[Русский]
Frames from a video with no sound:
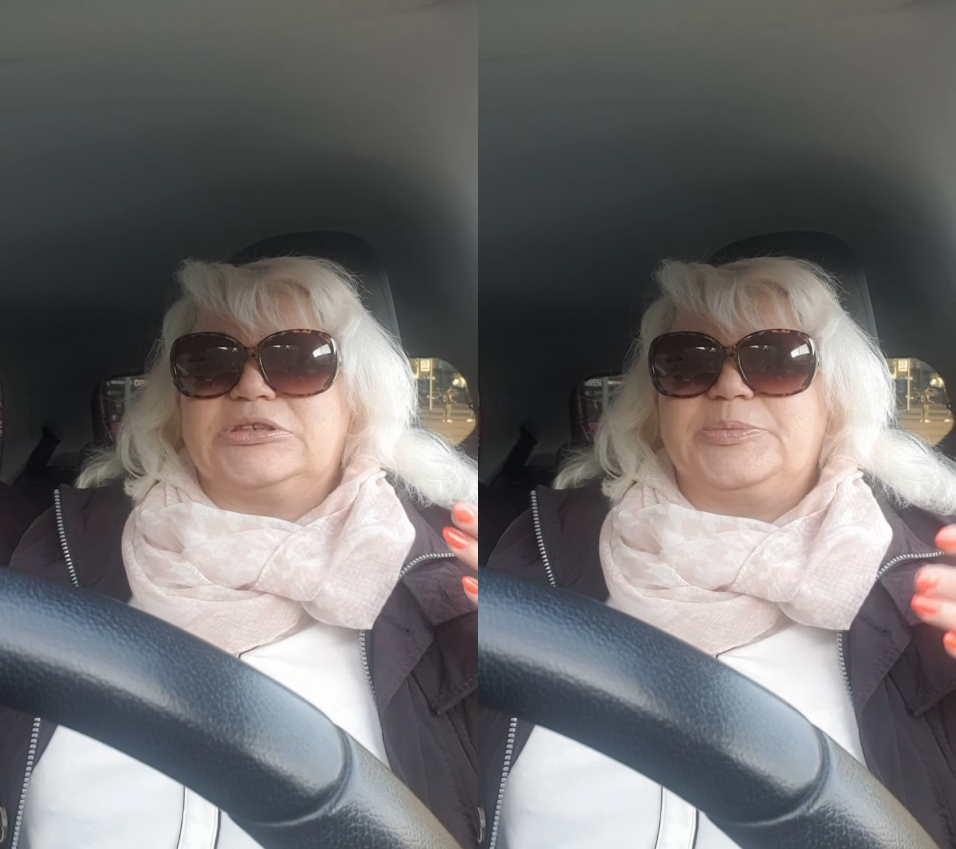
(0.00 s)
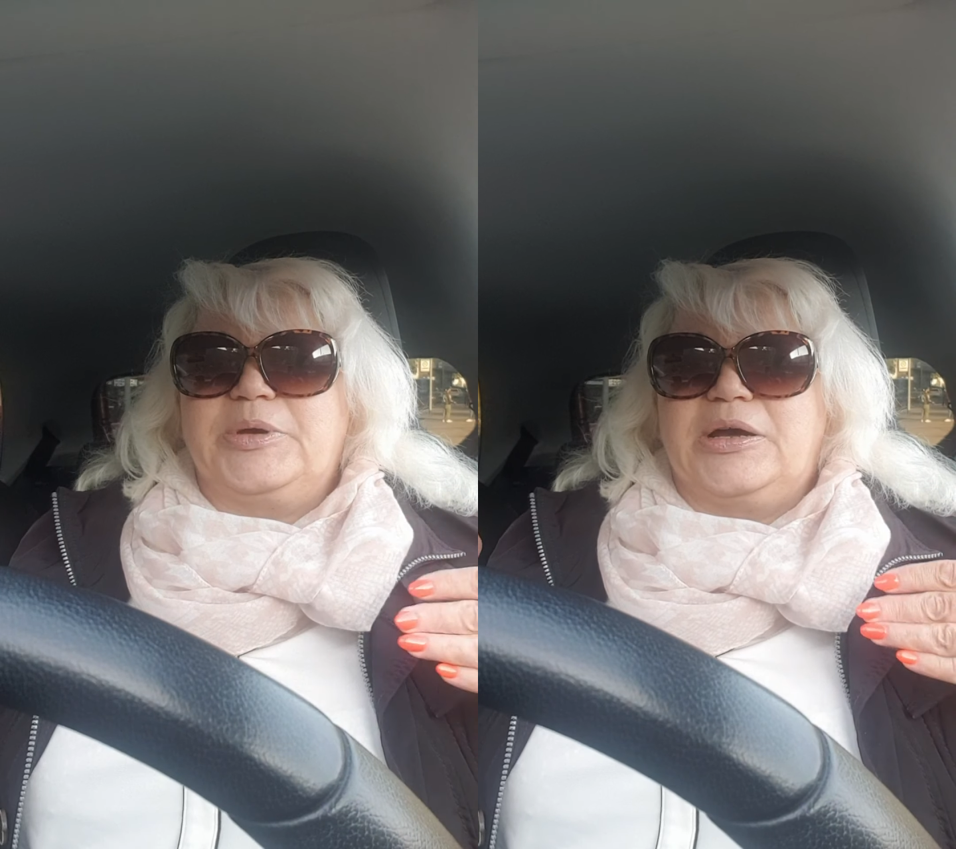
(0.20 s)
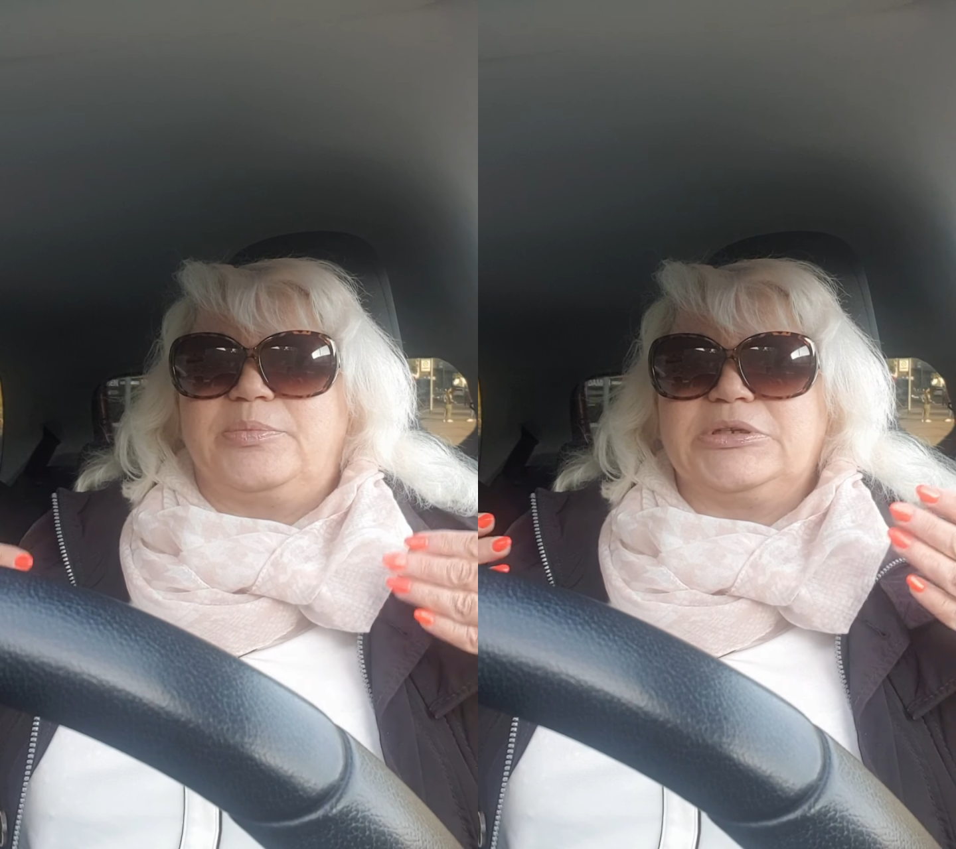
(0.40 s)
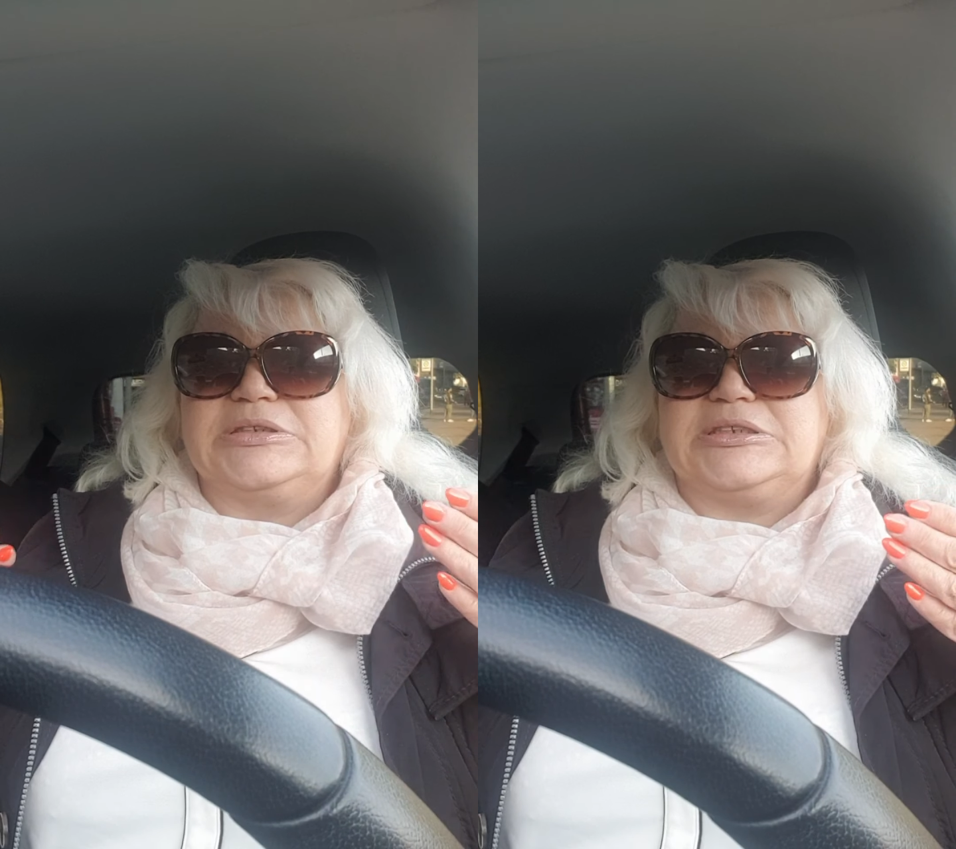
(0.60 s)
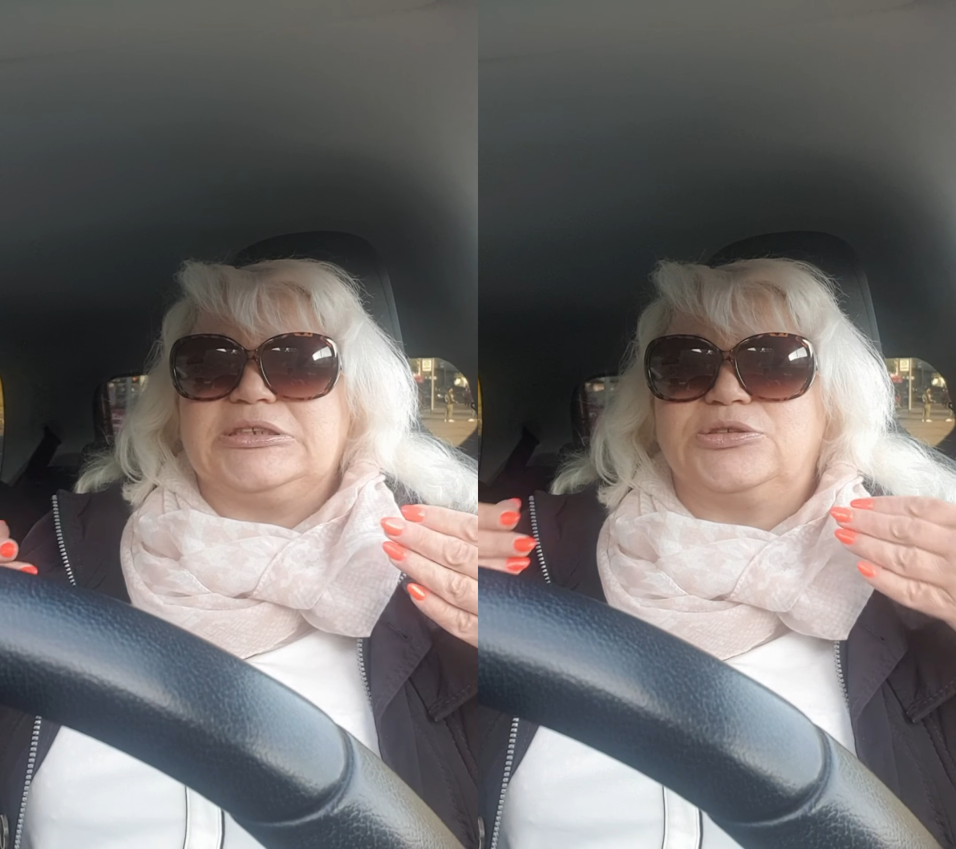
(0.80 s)
тебя
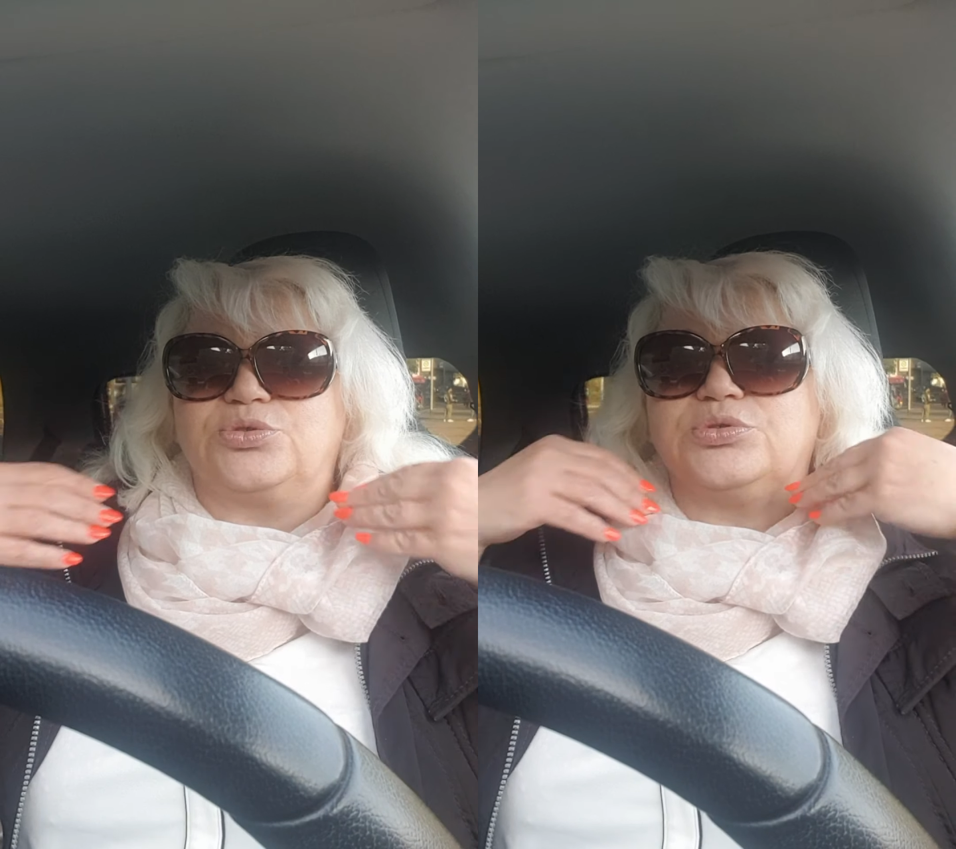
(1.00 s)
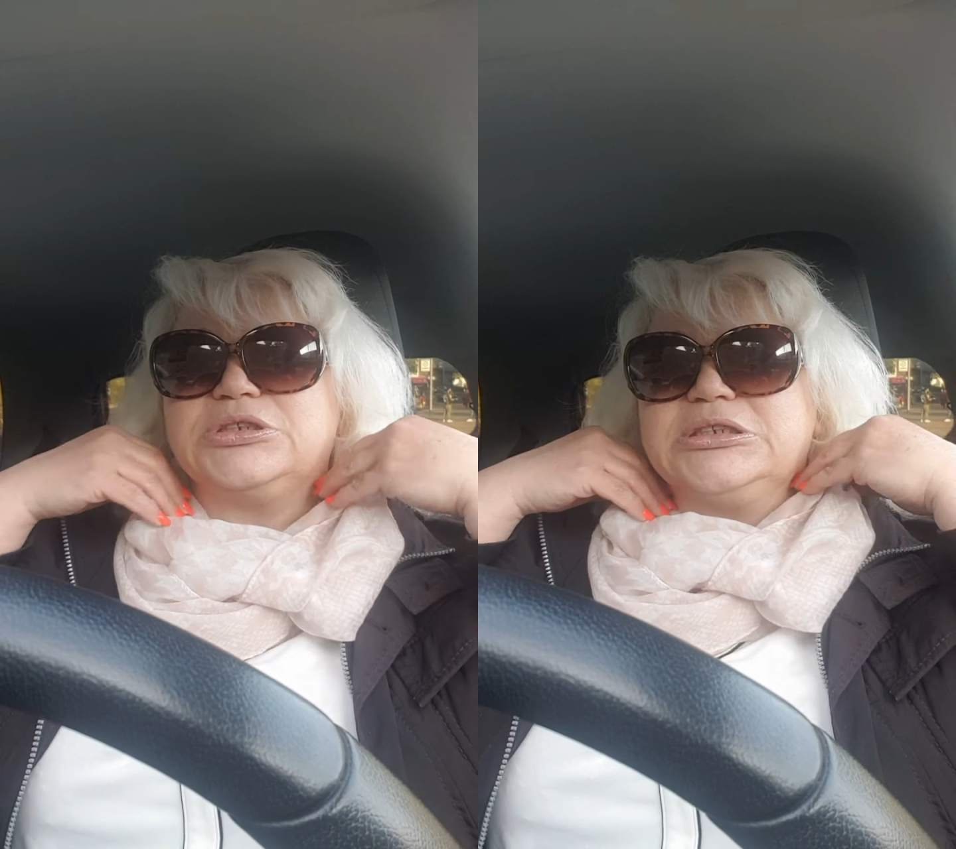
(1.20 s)
массируют